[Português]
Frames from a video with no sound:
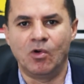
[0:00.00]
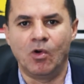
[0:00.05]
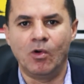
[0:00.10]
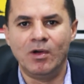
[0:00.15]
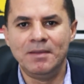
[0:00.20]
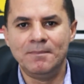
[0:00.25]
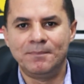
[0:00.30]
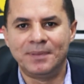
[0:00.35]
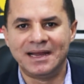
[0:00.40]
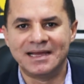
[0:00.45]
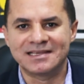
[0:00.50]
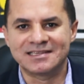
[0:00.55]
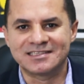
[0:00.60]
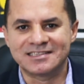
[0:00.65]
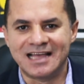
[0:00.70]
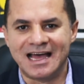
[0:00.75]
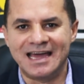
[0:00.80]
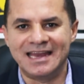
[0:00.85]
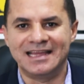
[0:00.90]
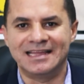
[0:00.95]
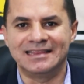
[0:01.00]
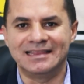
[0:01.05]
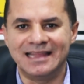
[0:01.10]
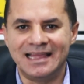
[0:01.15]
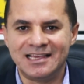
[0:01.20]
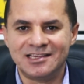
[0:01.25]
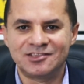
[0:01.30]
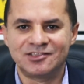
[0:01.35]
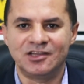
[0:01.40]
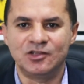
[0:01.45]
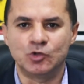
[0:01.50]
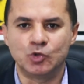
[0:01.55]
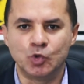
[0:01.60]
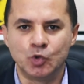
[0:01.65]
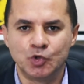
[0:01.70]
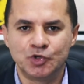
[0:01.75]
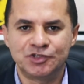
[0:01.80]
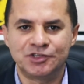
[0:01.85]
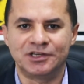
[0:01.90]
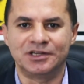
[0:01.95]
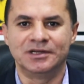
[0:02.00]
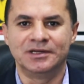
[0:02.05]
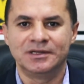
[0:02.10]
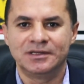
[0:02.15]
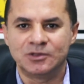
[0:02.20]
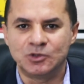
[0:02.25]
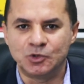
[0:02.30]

ou empresária nesta indústria